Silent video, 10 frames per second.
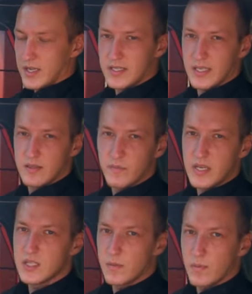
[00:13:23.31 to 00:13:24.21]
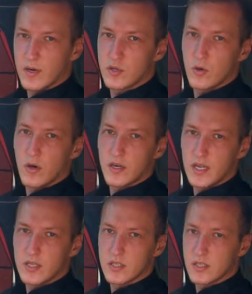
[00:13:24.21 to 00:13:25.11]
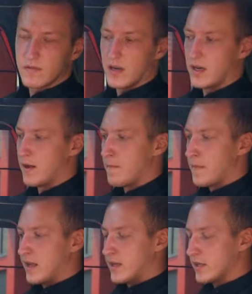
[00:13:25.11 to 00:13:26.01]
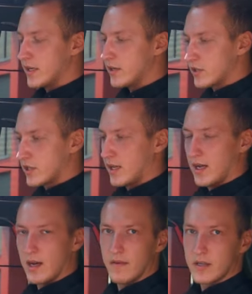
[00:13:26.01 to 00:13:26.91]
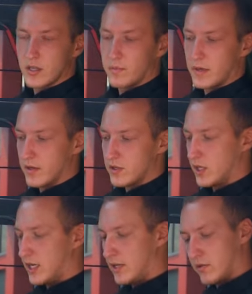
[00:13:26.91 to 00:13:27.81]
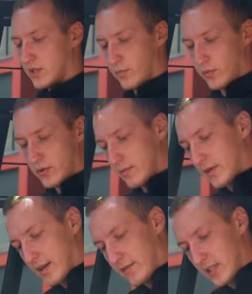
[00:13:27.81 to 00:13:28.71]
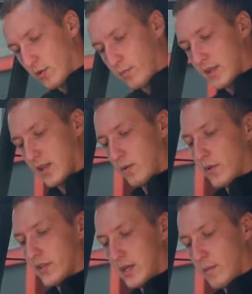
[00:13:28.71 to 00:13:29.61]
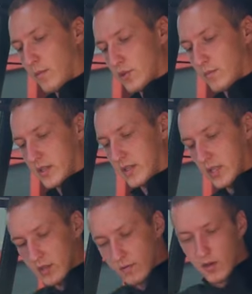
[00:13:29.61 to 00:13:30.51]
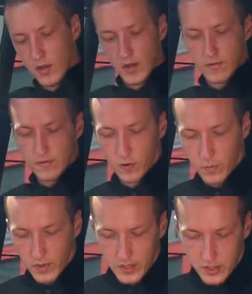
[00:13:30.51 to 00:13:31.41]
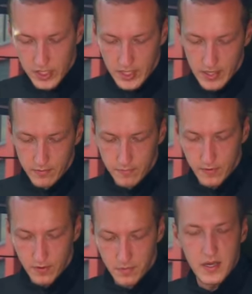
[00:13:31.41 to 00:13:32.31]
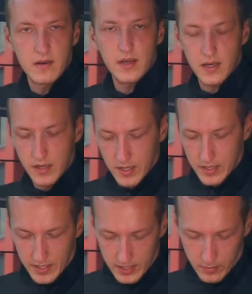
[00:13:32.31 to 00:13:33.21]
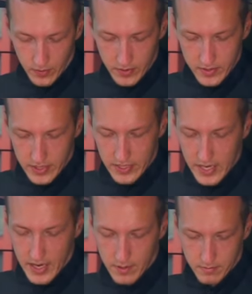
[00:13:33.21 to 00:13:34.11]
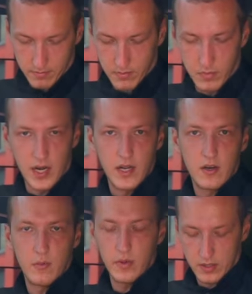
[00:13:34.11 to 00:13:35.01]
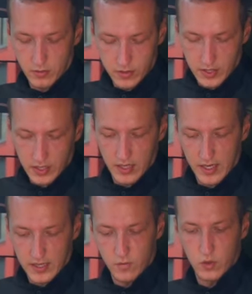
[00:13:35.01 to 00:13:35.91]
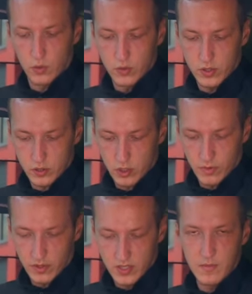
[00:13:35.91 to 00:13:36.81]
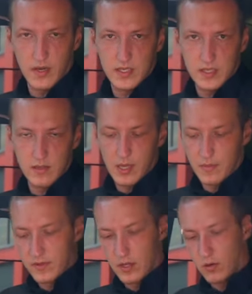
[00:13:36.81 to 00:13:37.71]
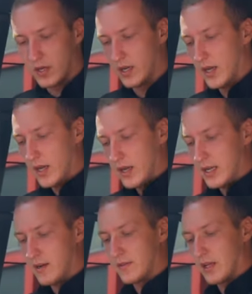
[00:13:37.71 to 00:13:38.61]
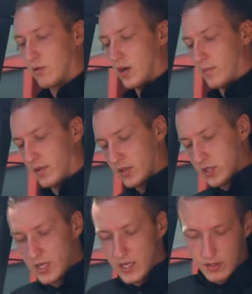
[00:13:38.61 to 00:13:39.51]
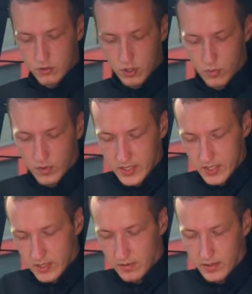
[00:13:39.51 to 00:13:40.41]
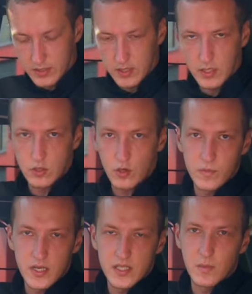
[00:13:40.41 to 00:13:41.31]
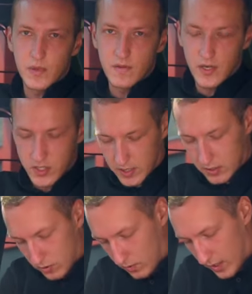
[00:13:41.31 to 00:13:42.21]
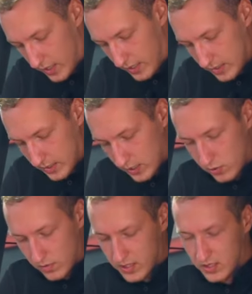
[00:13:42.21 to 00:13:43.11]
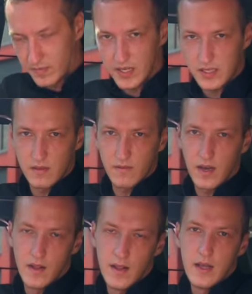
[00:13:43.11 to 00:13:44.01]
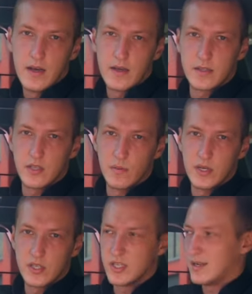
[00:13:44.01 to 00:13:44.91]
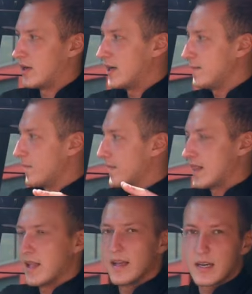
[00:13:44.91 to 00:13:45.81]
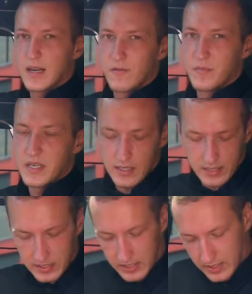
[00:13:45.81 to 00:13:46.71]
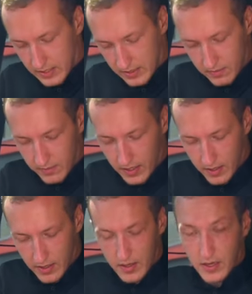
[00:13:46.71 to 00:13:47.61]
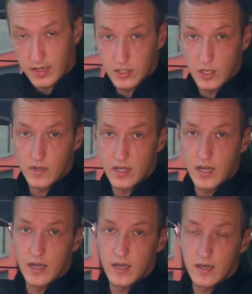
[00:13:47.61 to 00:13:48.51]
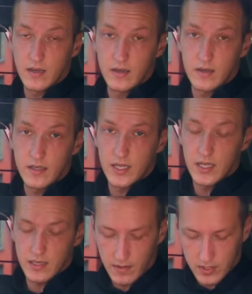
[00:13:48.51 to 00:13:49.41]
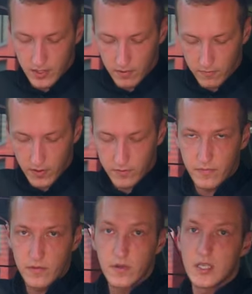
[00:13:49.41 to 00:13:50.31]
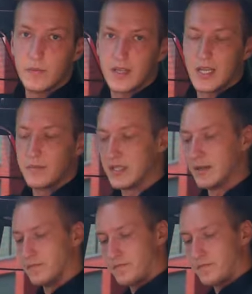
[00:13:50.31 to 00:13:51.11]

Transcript: Здесь, в принципе, большое количество ниш для ваших мелочей. То есть, допустим, как в самом подлокотнике, мы можем открыть его в двух положениях. В первое, я так понял, это для маленького блокнотика, для двух ручек, чтобы заниматься делами в дороге. И второе положение, чтобы у нас открылось еще место под ваши аксессуары. И здесь же у нас имеется два разъема HDMI для экранов передних сидений, два разъема для э, зарядки ваших телефонов э, типа Type-C.